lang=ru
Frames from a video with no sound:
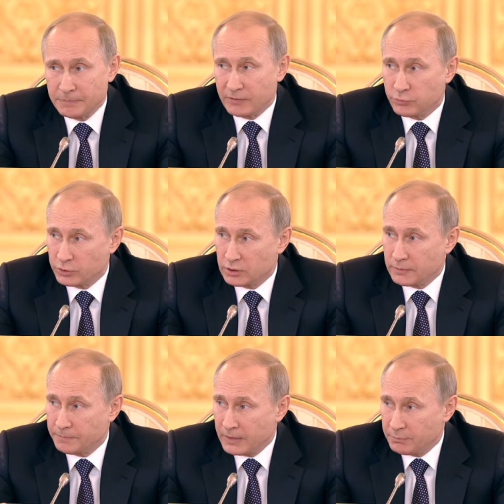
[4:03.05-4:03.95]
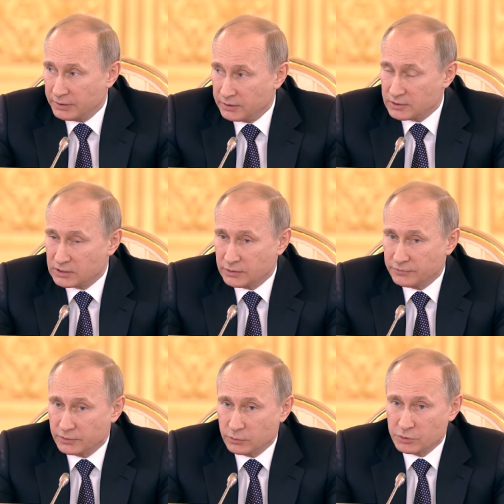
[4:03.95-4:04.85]
в ходе поездки
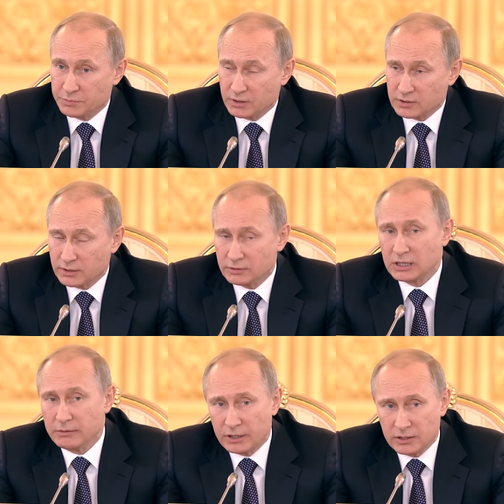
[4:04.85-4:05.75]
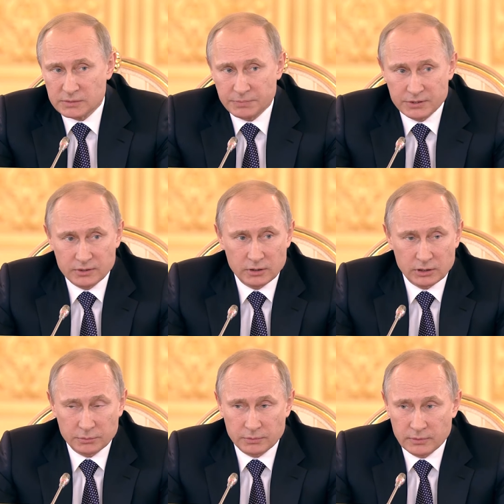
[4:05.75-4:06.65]
в Узбекистан договорились с
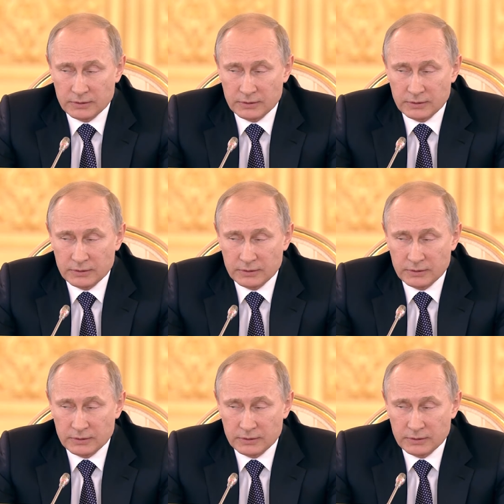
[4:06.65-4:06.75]
президентом